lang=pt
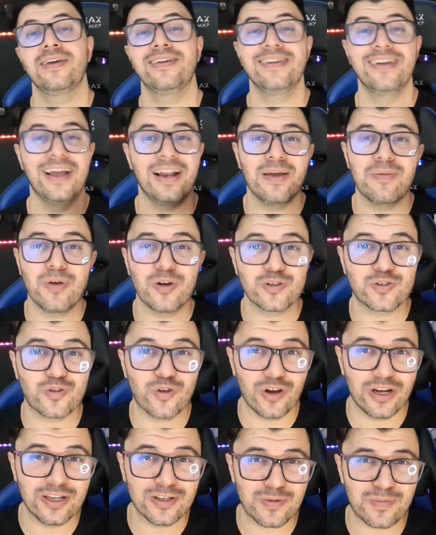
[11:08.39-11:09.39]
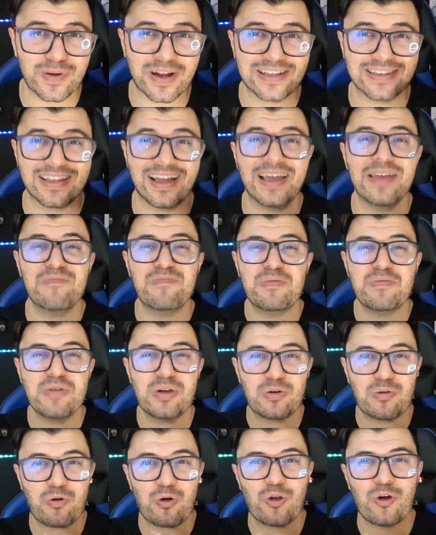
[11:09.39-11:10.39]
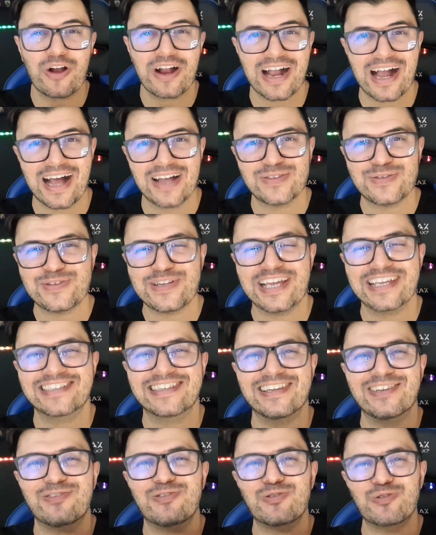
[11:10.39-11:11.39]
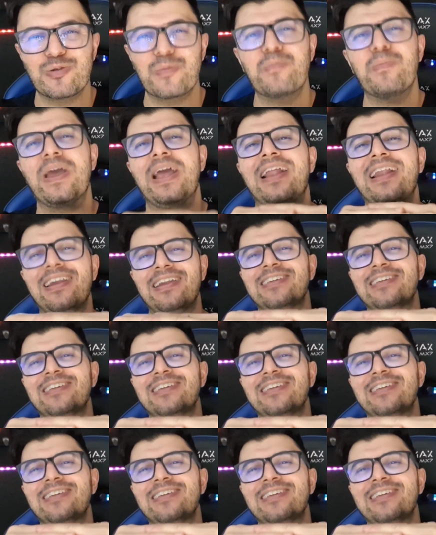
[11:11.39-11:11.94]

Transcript: E ele é meu escolhido para estar tá em primeiro colocado nessa super